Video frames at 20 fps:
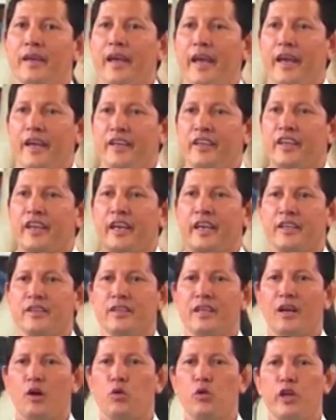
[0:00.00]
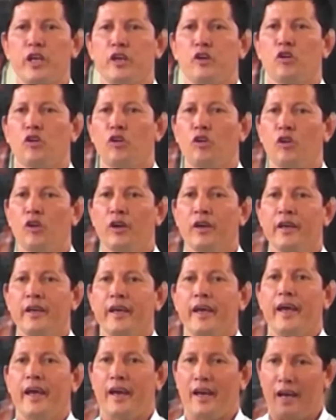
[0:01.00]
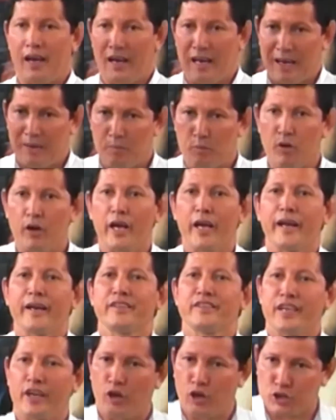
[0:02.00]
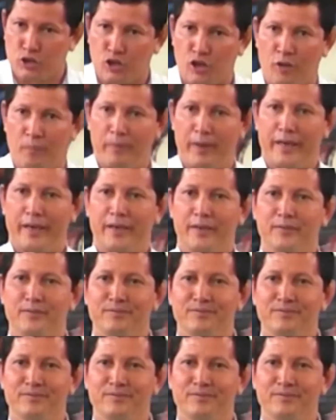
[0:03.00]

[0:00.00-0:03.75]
engendra un hijo en la mujer de otro hombre